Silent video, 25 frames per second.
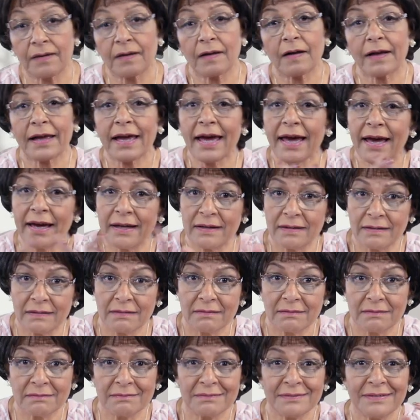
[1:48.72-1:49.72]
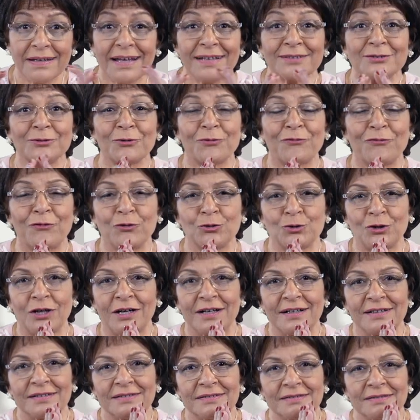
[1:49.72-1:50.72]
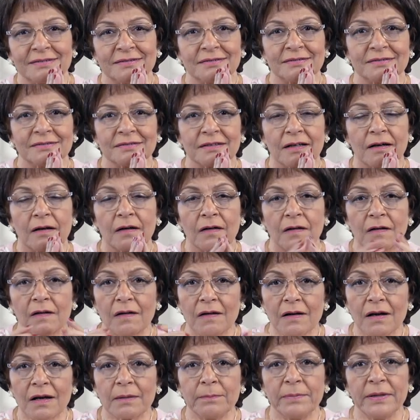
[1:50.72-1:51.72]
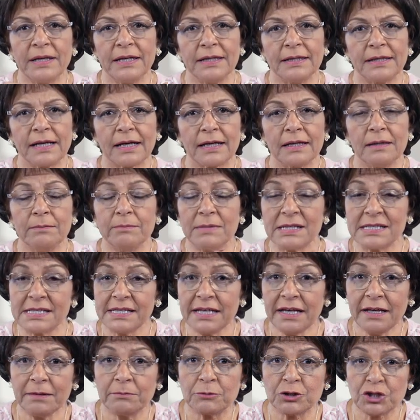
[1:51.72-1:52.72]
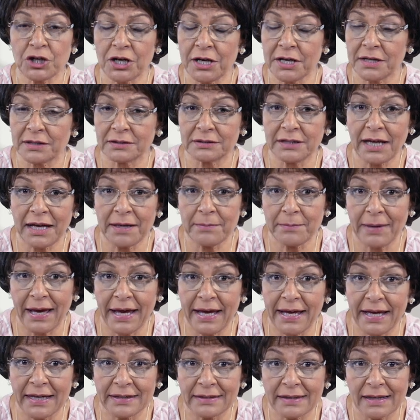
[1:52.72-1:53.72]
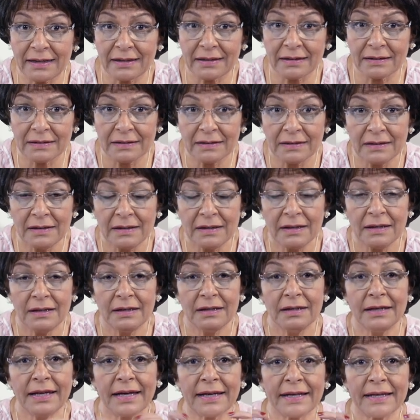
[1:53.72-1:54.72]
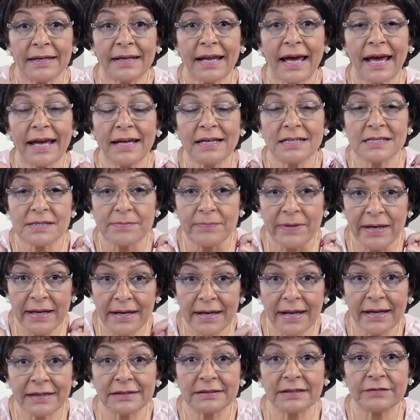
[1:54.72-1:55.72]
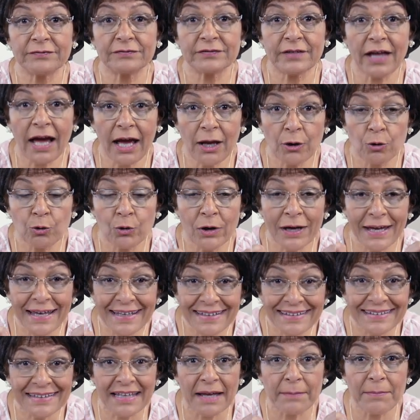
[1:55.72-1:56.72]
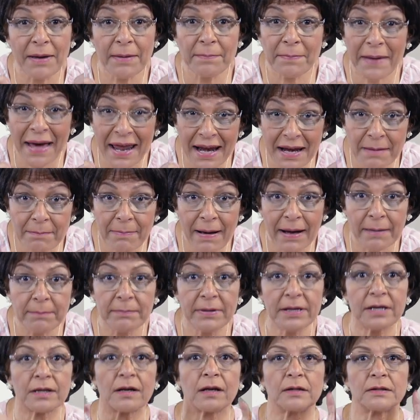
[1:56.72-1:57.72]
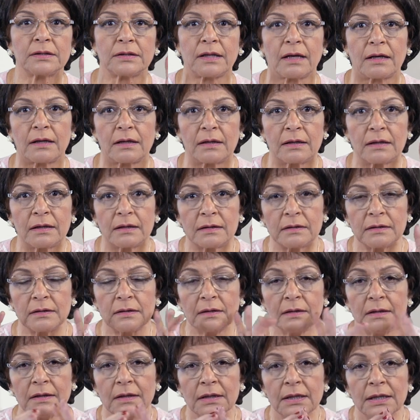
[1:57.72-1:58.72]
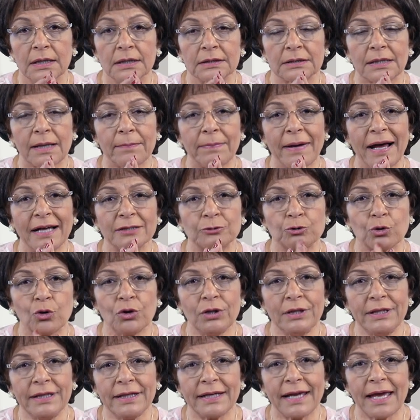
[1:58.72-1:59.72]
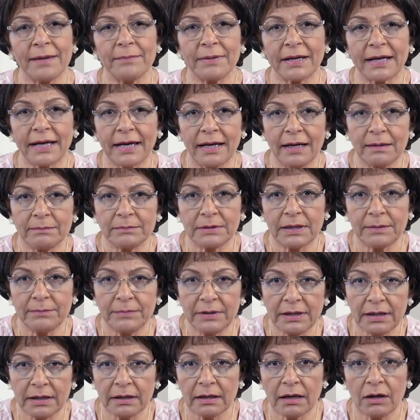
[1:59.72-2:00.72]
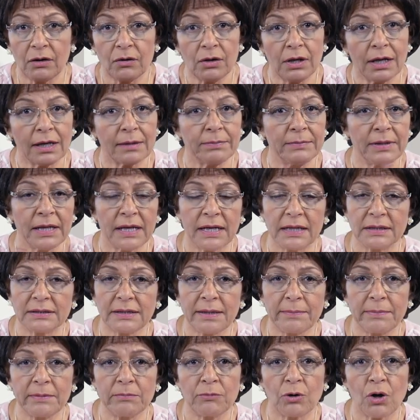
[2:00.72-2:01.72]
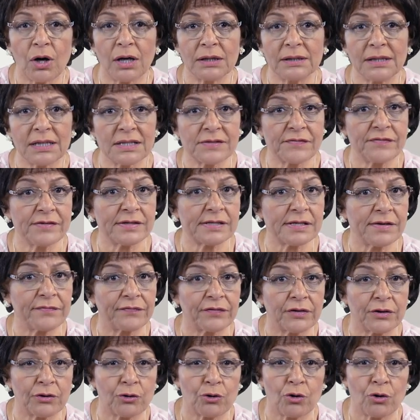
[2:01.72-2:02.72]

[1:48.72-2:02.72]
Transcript: رجاء لا ترفضها قرارك بإيدك المسيح مش هيقتحم حياتك لكن عايز منك تفتح له أنت باب قلبك بإرادتك طب هتقول لي جايبه الكلام ده منين؟ أقول لك من الكتاب المقدس في سفر